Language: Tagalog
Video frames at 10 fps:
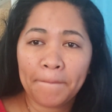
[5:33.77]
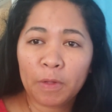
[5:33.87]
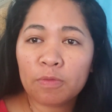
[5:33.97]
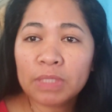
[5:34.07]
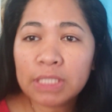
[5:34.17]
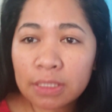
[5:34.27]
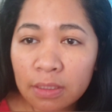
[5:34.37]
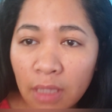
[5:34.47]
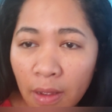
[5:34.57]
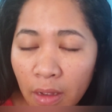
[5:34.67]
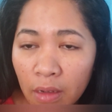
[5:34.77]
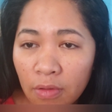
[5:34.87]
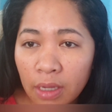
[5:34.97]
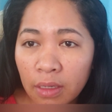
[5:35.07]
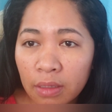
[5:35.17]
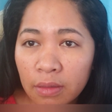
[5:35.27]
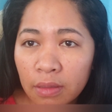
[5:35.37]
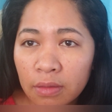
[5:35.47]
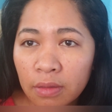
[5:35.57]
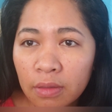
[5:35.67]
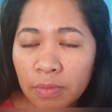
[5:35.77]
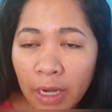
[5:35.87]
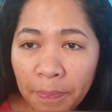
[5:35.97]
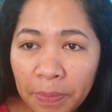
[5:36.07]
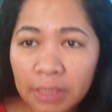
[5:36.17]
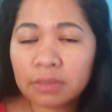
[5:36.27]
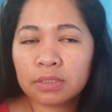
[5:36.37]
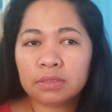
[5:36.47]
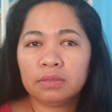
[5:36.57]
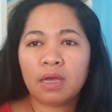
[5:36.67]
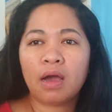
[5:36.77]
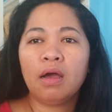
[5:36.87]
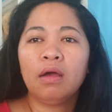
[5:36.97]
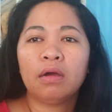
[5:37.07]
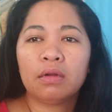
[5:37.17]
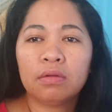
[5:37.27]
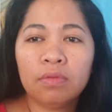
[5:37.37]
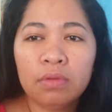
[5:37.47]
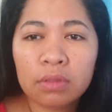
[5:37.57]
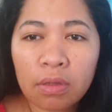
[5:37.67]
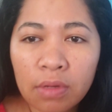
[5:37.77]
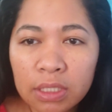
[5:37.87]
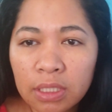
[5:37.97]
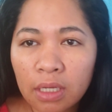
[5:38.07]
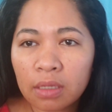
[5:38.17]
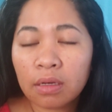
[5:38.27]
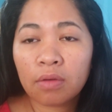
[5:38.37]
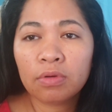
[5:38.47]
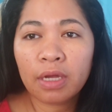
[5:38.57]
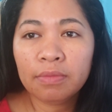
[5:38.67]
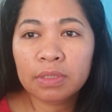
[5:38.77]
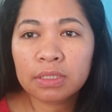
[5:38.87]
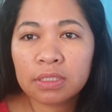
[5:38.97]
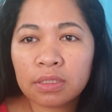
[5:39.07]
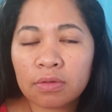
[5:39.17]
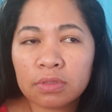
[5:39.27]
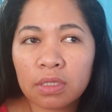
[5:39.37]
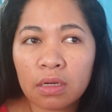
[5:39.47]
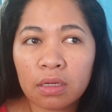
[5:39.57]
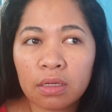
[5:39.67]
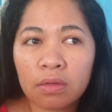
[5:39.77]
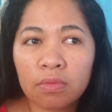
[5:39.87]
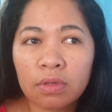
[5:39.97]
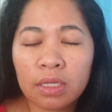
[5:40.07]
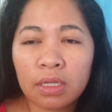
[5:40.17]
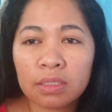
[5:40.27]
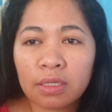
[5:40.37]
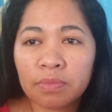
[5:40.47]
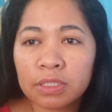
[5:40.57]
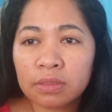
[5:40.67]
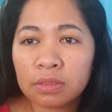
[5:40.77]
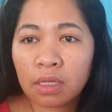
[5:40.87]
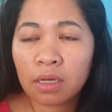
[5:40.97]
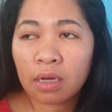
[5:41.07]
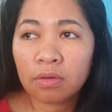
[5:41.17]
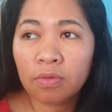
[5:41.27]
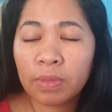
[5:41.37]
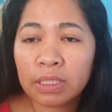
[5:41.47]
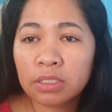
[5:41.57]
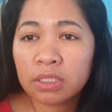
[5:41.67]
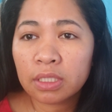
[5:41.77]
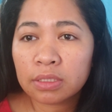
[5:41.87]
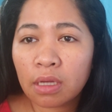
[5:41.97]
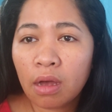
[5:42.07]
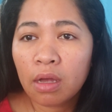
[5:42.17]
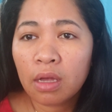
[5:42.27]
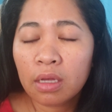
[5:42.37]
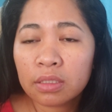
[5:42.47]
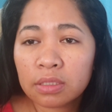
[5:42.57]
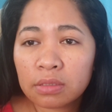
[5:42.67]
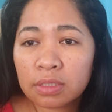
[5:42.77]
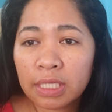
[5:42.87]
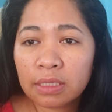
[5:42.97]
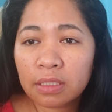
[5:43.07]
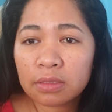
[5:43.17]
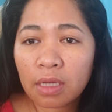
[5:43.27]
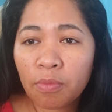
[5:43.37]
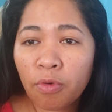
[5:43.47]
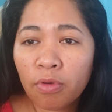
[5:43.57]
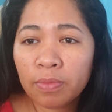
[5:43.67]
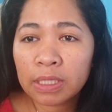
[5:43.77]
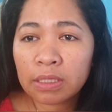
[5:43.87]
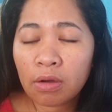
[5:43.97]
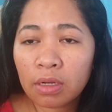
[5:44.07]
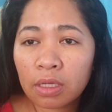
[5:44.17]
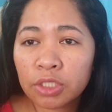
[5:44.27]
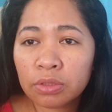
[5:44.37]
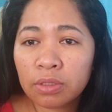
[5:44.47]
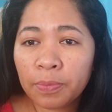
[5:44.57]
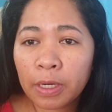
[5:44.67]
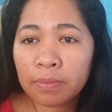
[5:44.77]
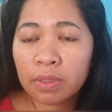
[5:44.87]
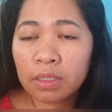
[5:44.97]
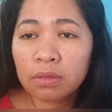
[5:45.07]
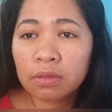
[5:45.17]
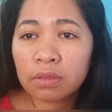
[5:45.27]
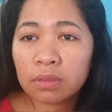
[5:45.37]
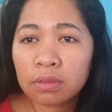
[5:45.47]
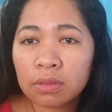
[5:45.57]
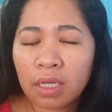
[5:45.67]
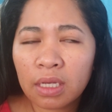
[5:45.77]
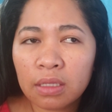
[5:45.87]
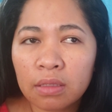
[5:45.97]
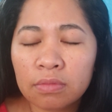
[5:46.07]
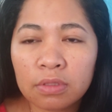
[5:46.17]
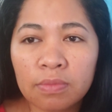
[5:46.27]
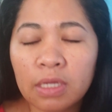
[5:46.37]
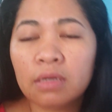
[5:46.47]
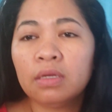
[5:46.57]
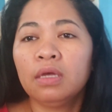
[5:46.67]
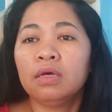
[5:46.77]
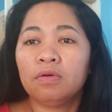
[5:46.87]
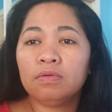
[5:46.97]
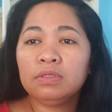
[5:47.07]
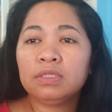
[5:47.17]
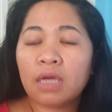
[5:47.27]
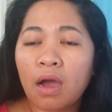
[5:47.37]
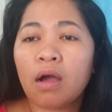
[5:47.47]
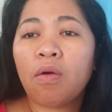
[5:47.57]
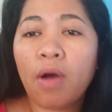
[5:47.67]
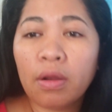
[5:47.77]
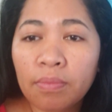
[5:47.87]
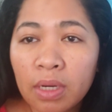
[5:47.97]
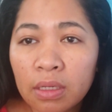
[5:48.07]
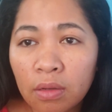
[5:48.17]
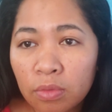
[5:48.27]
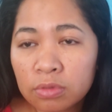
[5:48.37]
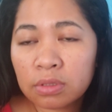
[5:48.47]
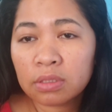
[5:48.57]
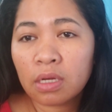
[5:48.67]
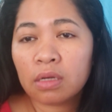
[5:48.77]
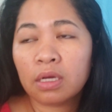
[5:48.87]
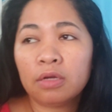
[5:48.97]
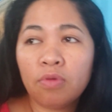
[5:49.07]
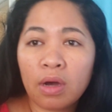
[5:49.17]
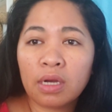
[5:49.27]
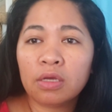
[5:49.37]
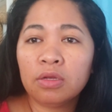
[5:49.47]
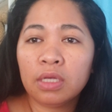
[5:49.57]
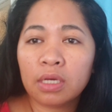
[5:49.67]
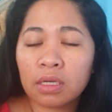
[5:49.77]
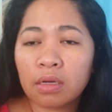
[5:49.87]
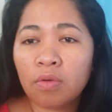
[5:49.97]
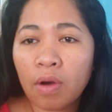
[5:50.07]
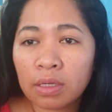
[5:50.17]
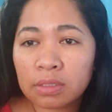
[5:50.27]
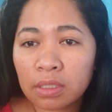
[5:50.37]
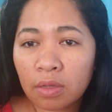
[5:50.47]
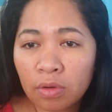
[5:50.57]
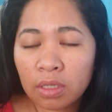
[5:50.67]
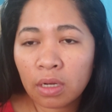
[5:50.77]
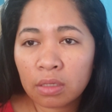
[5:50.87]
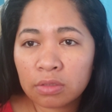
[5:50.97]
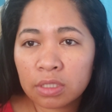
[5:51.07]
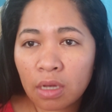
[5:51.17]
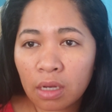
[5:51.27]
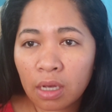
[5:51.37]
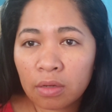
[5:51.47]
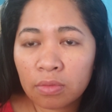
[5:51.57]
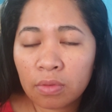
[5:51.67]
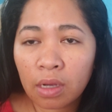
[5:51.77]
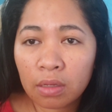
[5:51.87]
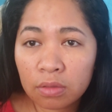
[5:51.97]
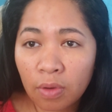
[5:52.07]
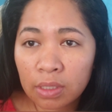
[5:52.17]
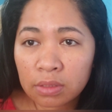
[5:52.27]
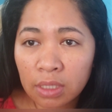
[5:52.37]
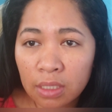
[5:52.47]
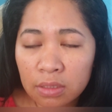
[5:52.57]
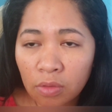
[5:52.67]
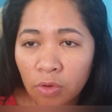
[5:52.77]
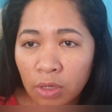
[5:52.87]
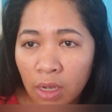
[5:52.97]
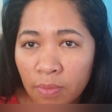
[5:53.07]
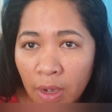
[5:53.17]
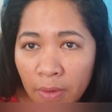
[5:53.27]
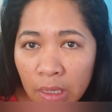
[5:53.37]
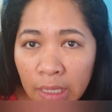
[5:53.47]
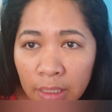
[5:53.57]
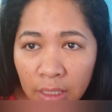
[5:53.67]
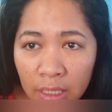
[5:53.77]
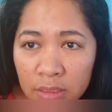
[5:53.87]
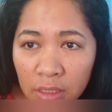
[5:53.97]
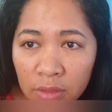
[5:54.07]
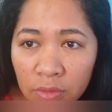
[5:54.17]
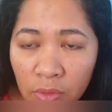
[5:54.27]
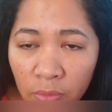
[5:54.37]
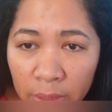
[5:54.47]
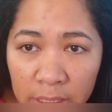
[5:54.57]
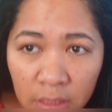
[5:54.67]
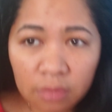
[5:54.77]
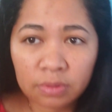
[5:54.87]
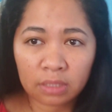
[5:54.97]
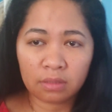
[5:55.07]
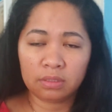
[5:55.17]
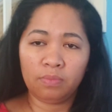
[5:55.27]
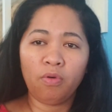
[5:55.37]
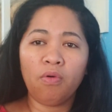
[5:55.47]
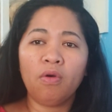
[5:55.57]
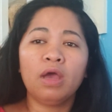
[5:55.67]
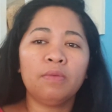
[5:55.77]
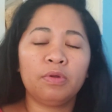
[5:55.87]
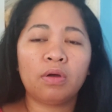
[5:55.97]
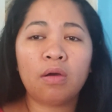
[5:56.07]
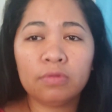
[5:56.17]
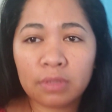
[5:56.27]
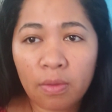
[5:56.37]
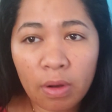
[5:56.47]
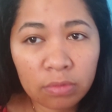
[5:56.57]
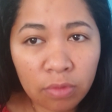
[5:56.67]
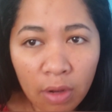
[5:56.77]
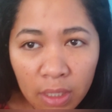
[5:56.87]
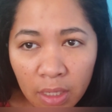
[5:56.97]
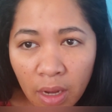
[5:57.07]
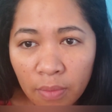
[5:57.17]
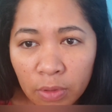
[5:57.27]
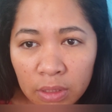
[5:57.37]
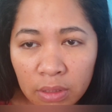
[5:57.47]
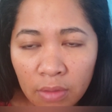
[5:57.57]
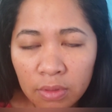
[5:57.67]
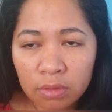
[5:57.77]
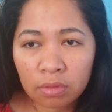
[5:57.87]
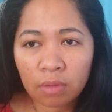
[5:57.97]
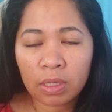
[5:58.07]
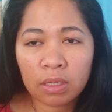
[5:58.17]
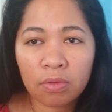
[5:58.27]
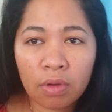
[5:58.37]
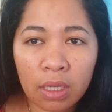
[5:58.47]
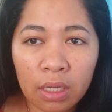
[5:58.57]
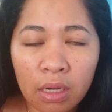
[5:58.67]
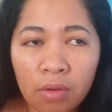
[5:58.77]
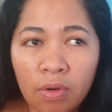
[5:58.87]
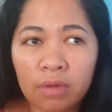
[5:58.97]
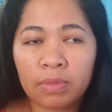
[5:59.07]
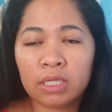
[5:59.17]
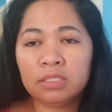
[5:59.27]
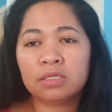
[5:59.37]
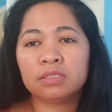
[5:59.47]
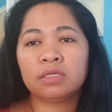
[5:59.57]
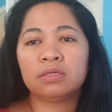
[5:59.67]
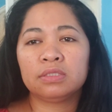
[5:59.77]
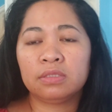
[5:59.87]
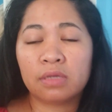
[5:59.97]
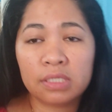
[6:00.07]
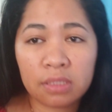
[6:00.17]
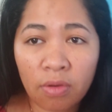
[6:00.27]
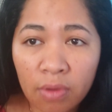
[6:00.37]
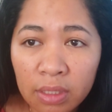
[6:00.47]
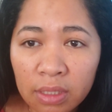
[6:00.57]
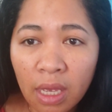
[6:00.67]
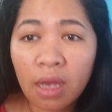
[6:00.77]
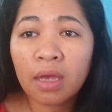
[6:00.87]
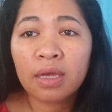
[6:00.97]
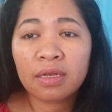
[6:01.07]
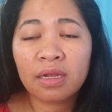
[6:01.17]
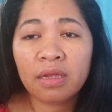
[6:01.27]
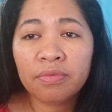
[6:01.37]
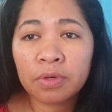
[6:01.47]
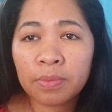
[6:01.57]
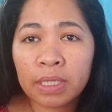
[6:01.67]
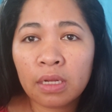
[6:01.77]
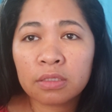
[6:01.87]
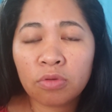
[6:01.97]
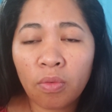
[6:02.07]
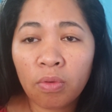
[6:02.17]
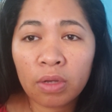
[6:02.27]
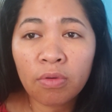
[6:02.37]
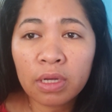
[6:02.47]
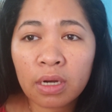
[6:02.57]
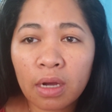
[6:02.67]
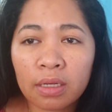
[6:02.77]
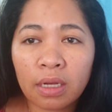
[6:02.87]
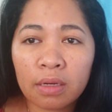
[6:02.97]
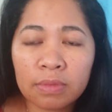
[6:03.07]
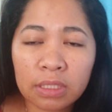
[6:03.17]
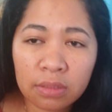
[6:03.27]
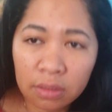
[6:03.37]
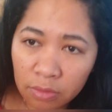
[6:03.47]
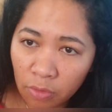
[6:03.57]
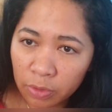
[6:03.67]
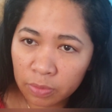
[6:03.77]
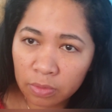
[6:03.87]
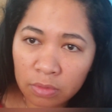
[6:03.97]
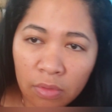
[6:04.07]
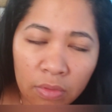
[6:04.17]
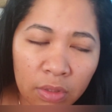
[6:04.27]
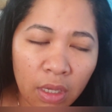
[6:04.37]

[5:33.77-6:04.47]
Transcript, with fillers: Taman siya kuan Philippines nya yeah. ang luyon taong kay siya nag-online business naron siya kay nag-online na lang siya business kay ngano manager siya sa sa city sa mall bitaw kanang shoe department night unsa na unya kuan ma nagclose na sag ikaduha na gini nga nagkuan na sag uli na lang gid siya kay nganong nagkuan na sag na sa kuno daghang mga case nga to positive sa Cebu pero ang akong sa kamangod to agili hapon in town dito nagmaniho kay kanang kuan manager sa rest restaurant niya deliver man ila so okay okay ra kay naara man sa office pero slow uy